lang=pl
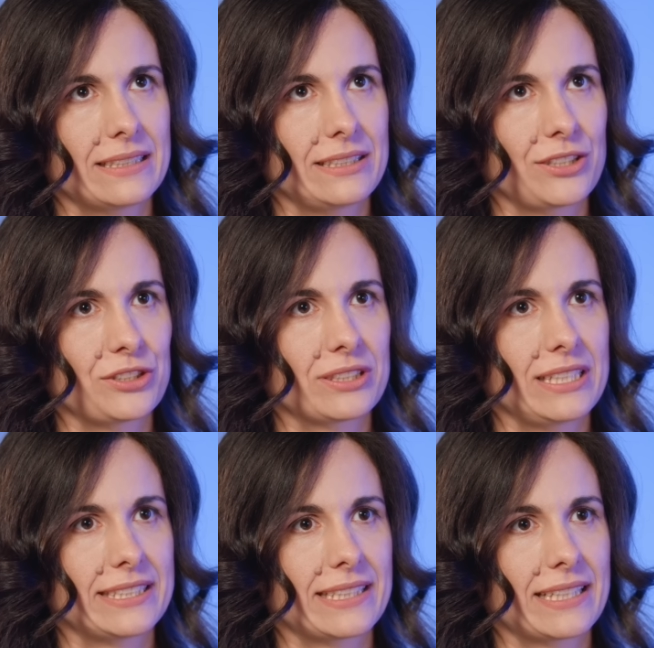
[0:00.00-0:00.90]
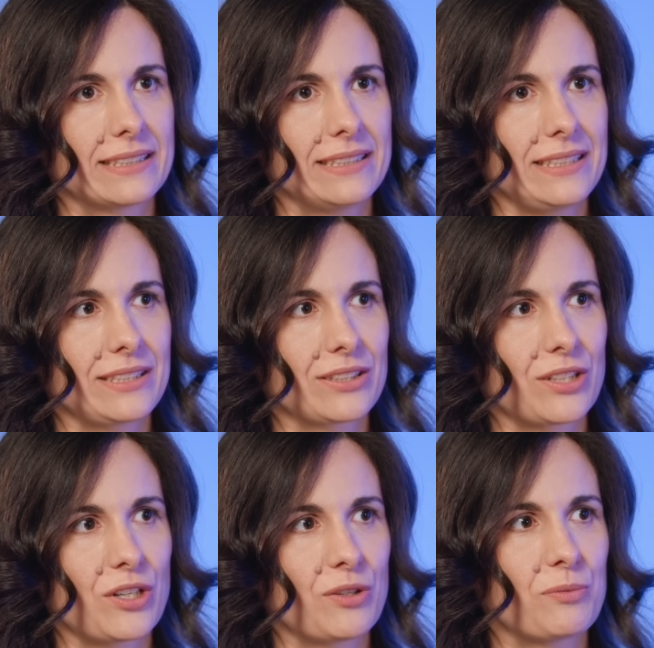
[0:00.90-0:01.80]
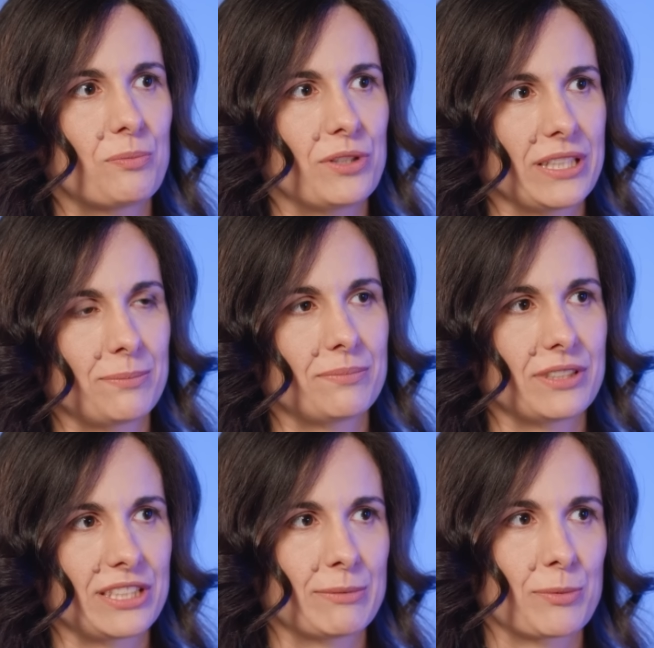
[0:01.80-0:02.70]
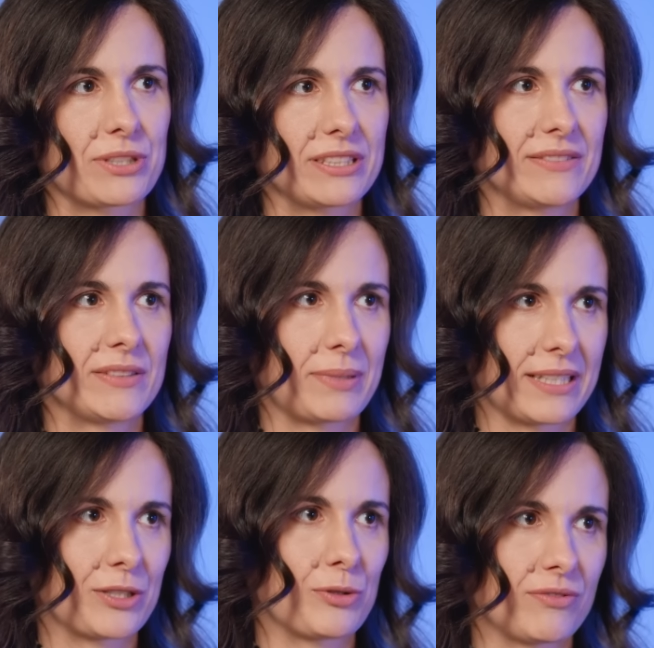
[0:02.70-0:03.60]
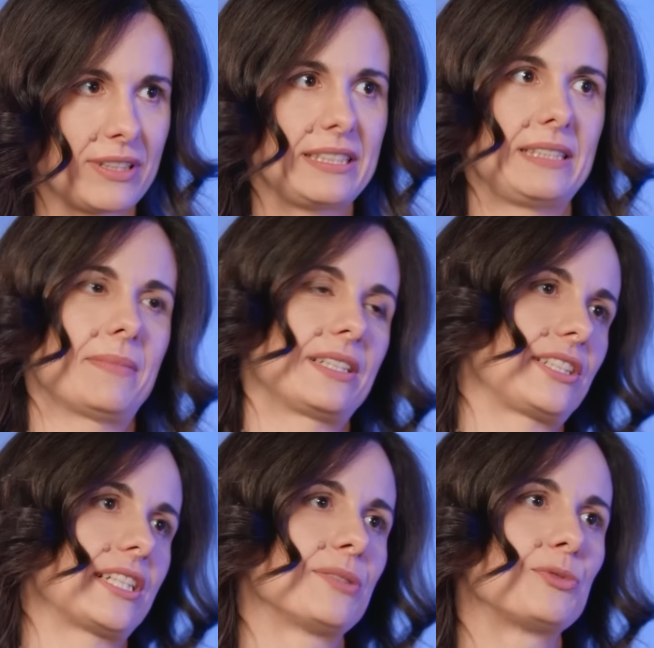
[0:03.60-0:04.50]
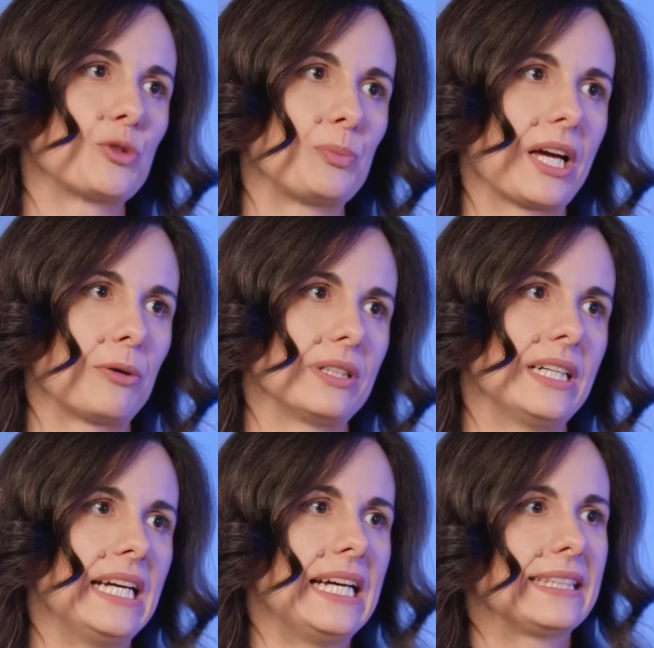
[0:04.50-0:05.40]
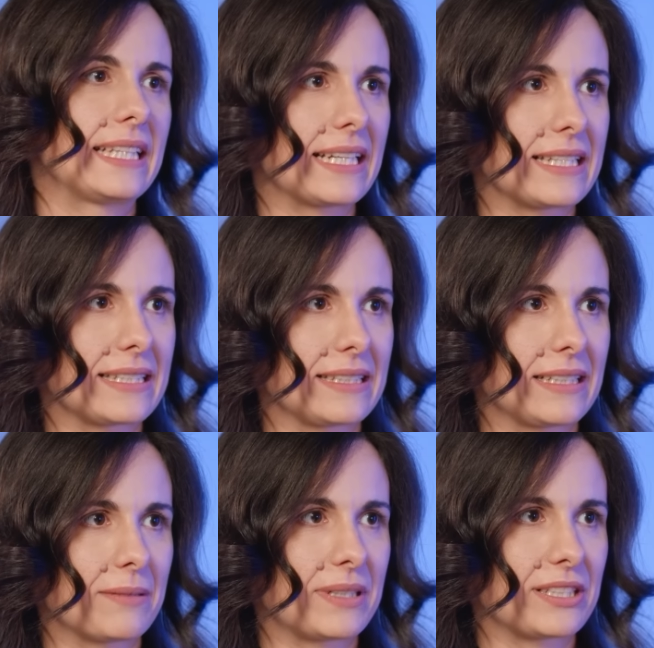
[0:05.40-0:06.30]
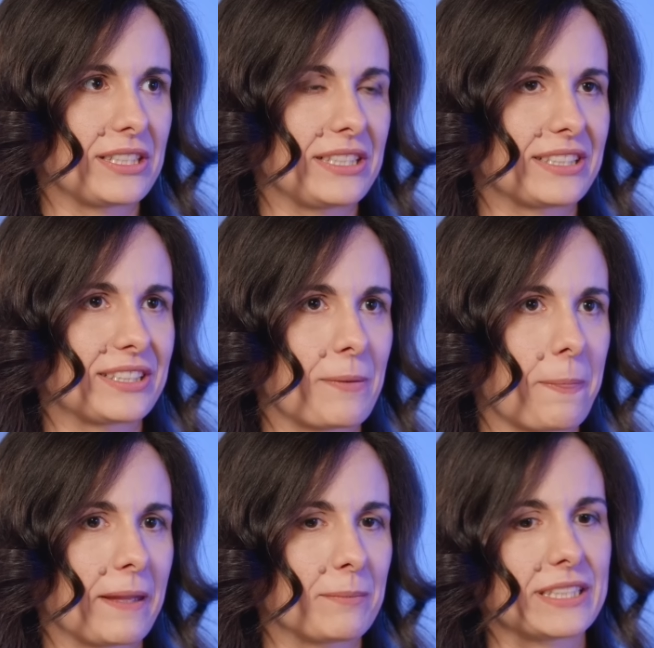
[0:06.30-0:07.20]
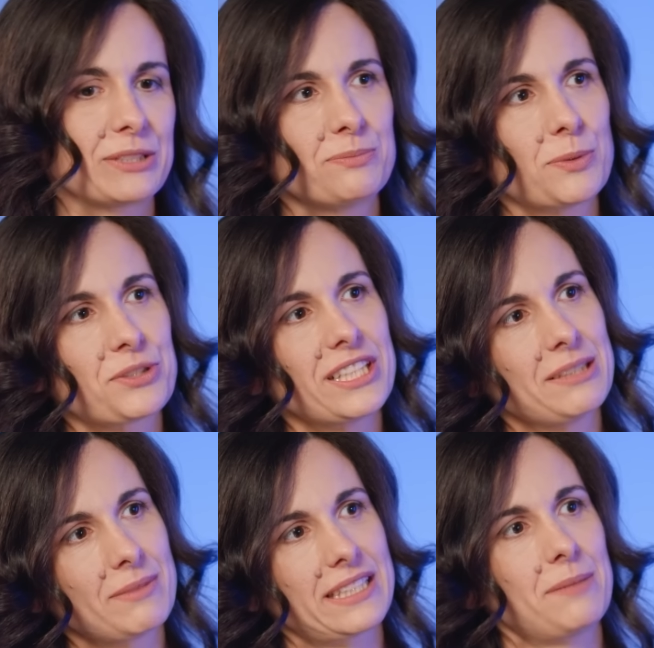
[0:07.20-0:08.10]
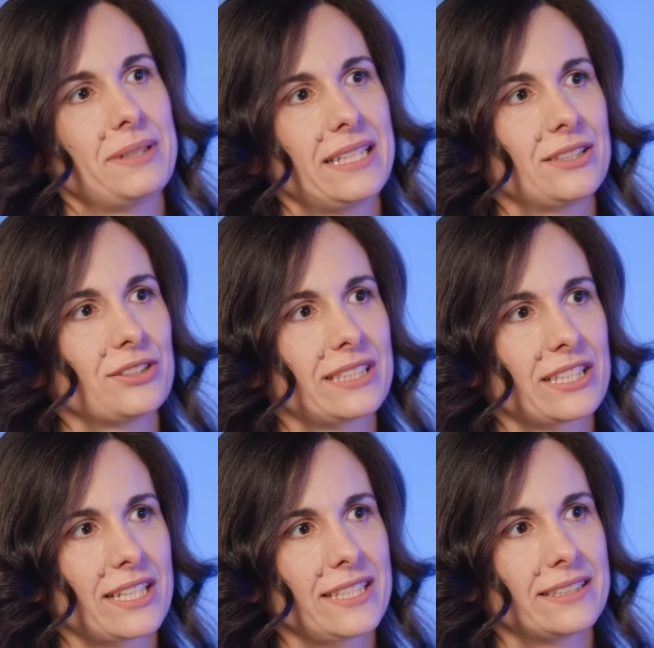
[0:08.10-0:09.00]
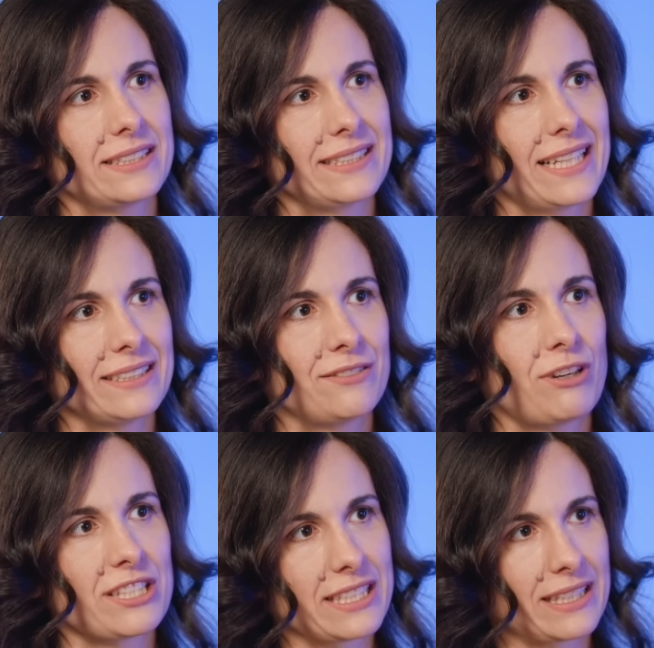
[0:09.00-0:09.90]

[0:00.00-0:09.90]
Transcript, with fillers: jeśli chodzi o analizę danych, to moje właśnie poprzednie dwie prace już w IT bardziej się na tym skupiały. Mhm. Teraz ja bardziej jestem na tym poprzednim etapie dostarczania tych danych właśnie